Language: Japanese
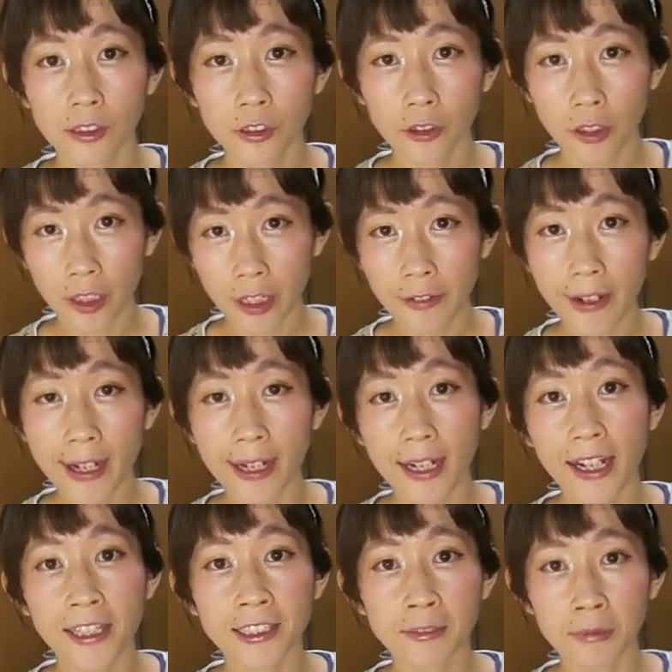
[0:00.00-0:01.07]
それでは
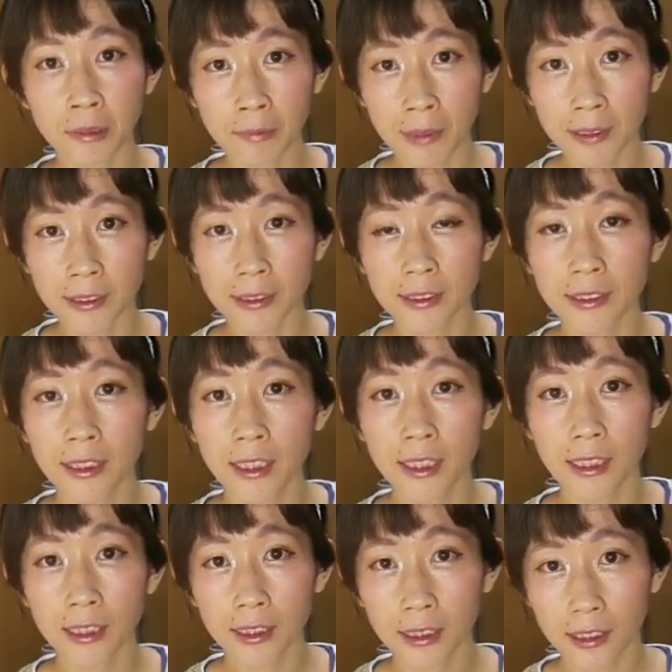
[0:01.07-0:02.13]
始めます
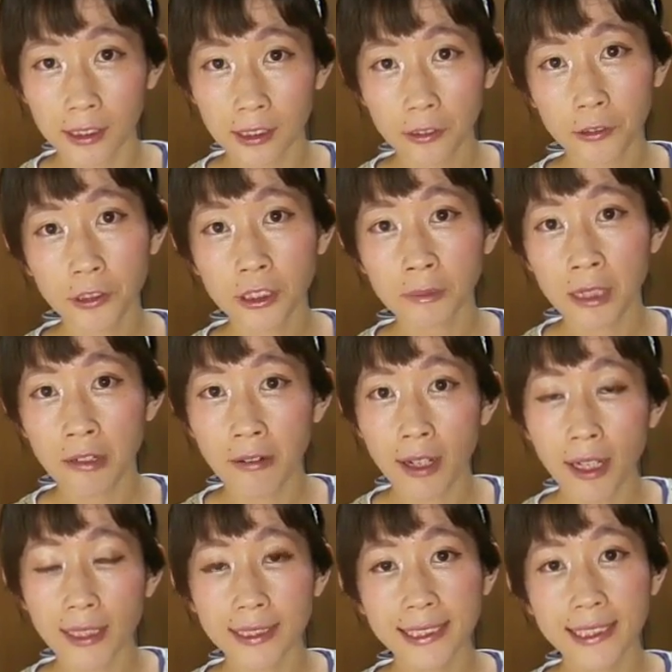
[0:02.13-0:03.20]
1つ目
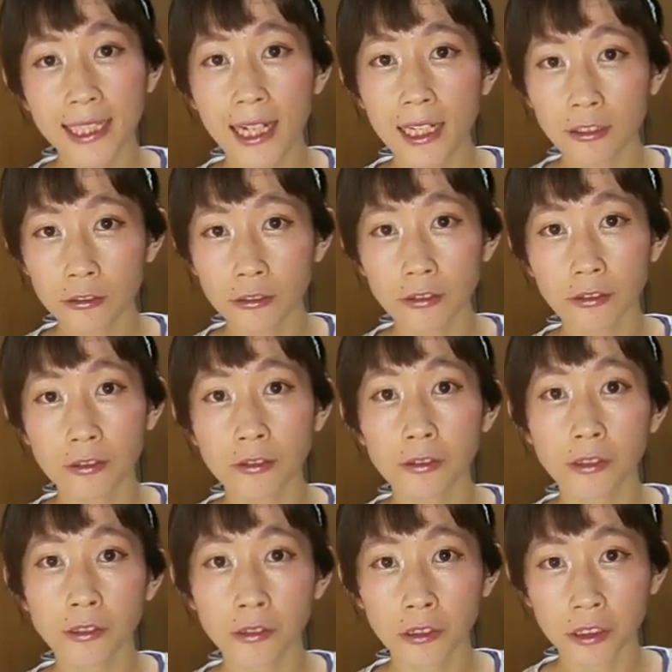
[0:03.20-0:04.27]
は四白
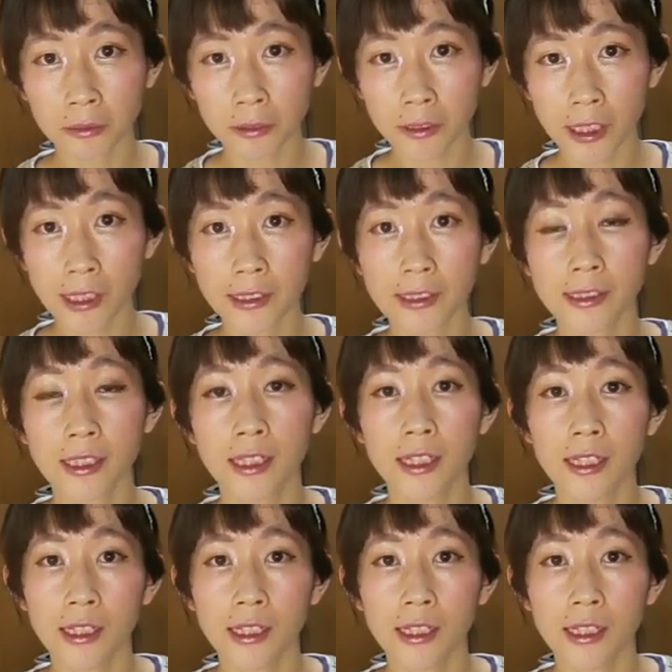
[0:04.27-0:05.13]
というツボです